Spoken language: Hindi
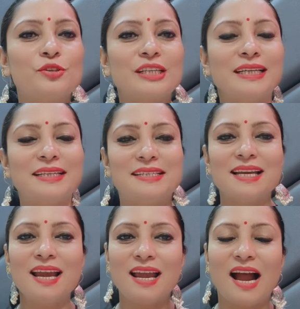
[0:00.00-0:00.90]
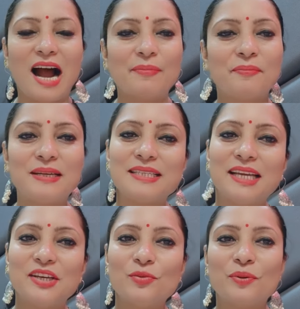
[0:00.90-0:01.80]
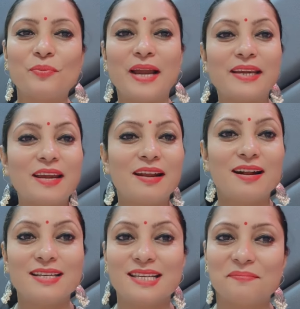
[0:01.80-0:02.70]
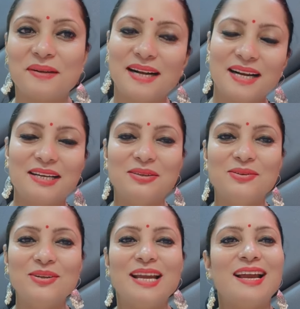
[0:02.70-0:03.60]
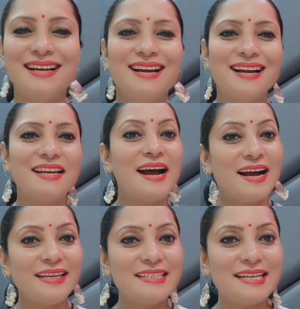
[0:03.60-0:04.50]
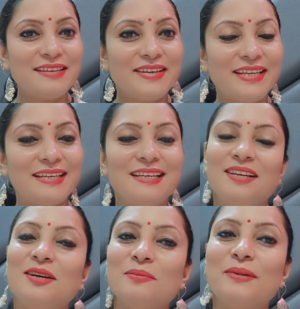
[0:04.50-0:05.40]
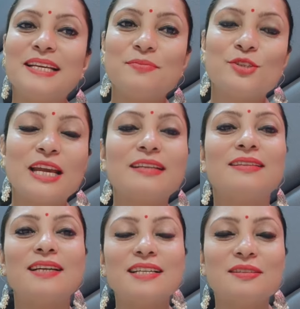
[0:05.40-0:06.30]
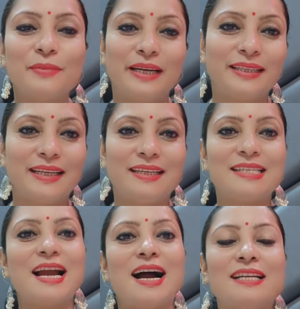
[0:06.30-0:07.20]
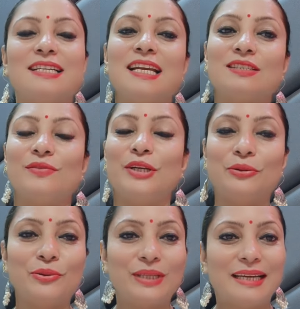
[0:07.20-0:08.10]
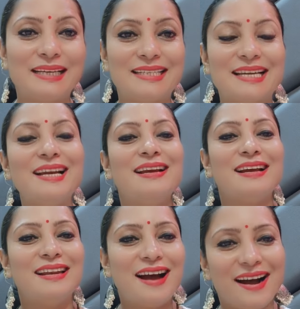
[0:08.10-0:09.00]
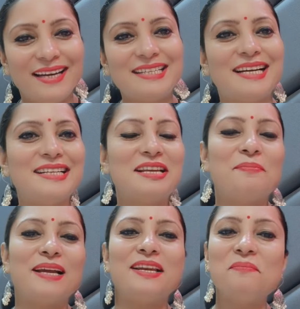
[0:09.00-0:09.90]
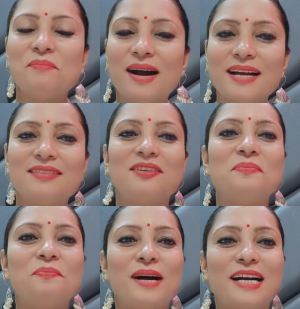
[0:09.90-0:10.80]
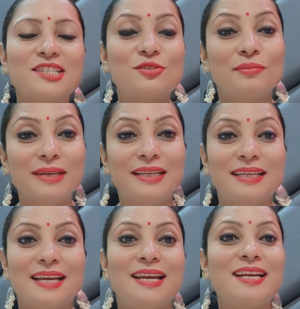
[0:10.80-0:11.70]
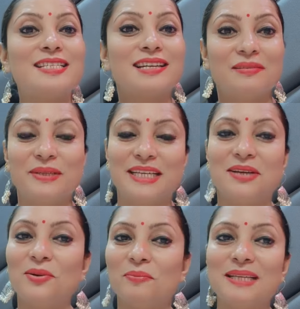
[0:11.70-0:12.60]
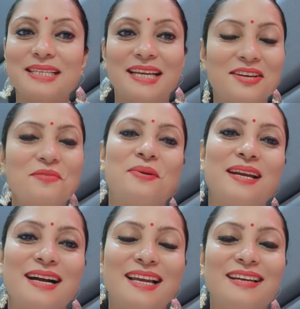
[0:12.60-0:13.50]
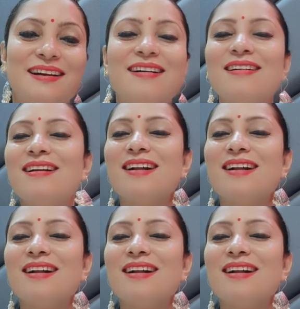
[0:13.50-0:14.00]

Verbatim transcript: मुझे दे दीजिए आप अपने स्किन के ऊपर पाएंगे गजब का ग्लो नहाने जाने वाले हैं प्लीज मुझे एक दस मिनट दे दीजिए आज के इस वीडियो को देख लीजिए नहाने जाने से पहले मात्र पांच मिनट की इस रेमेडी को अपनी स्किन के ऊपर लगा लेना